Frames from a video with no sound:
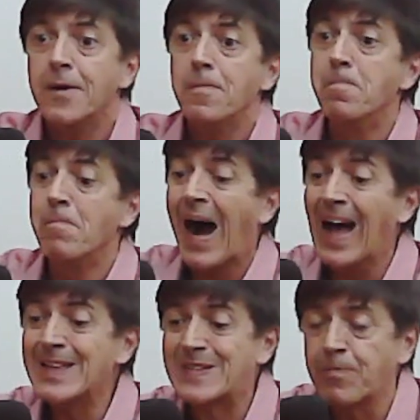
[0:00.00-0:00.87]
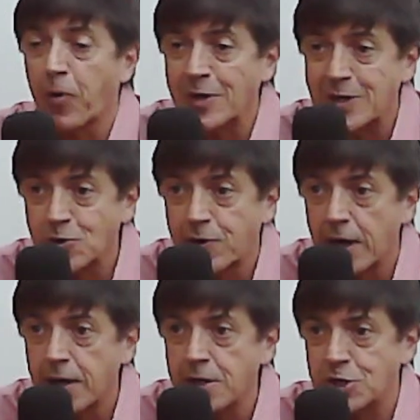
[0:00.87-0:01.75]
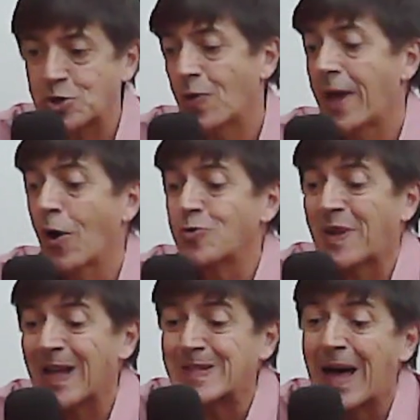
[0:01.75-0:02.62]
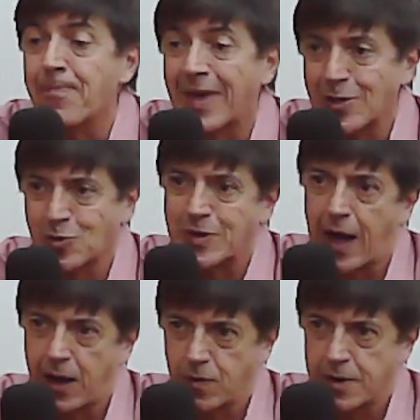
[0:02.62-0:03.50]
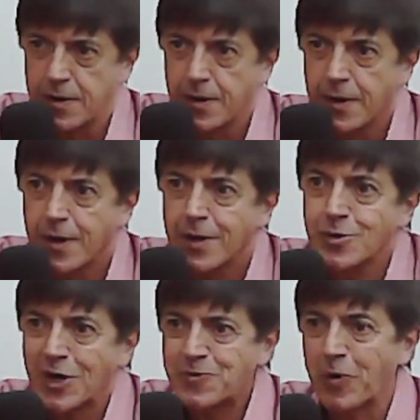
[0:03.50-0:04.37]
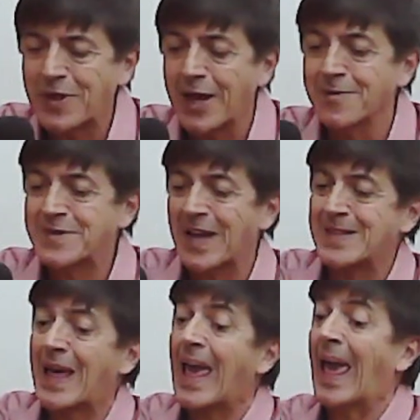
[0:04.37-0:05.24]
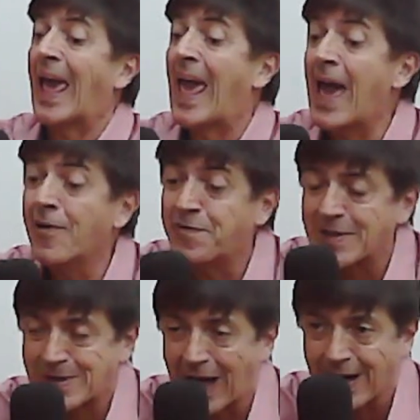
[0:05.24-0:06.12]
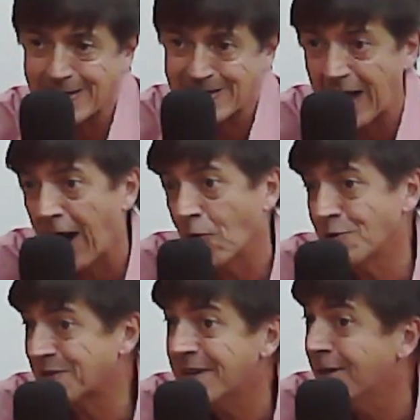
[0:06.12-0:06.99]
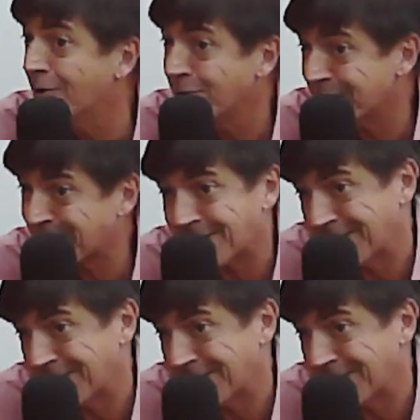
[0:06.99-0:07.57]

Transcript: Mais importante do que isto é o tratamento da água. Nós poderíamos até revitalizar os rios.